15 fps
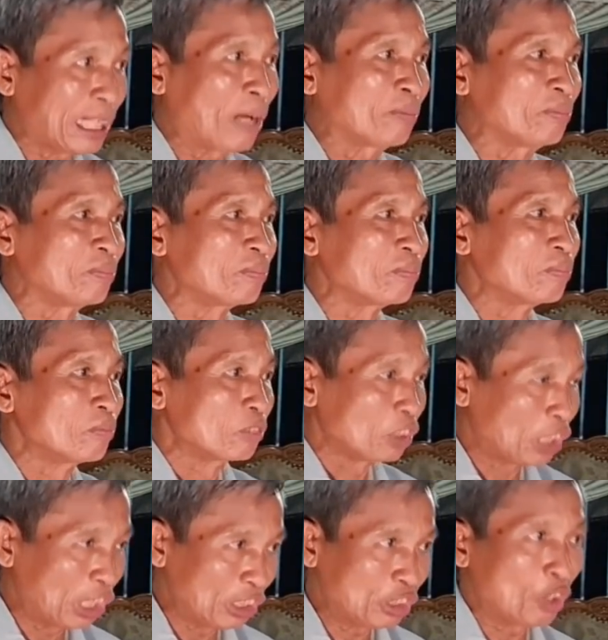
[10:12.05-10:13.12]
châm
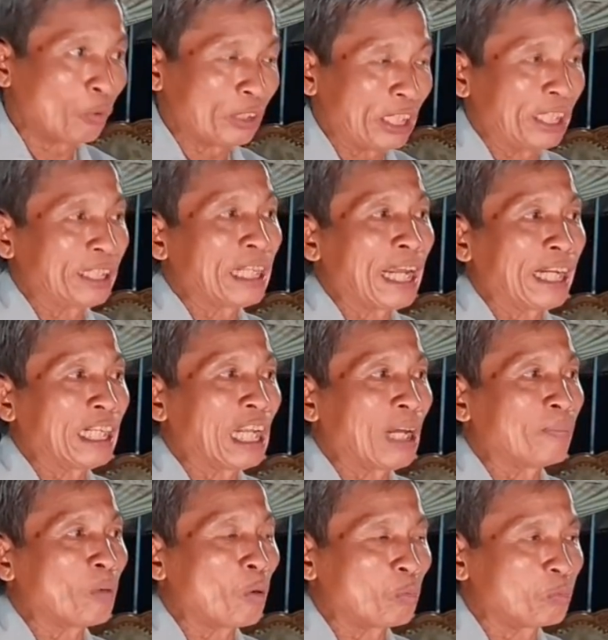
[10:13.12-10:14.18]
kính thưa quý vị đây
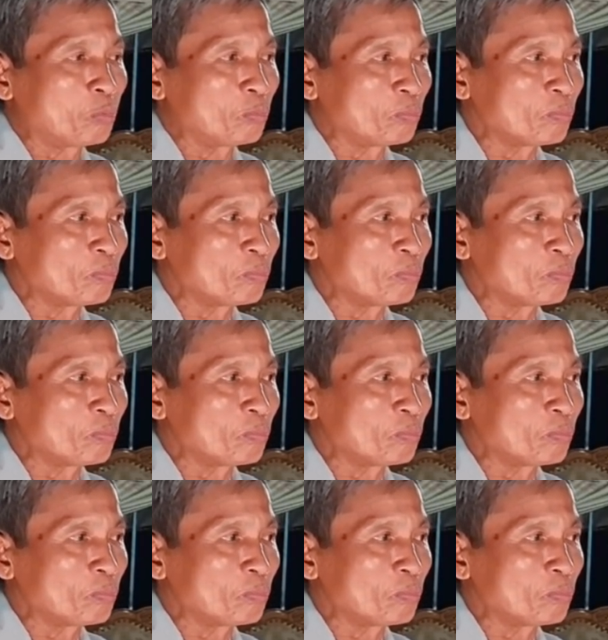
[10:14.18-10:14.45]
là một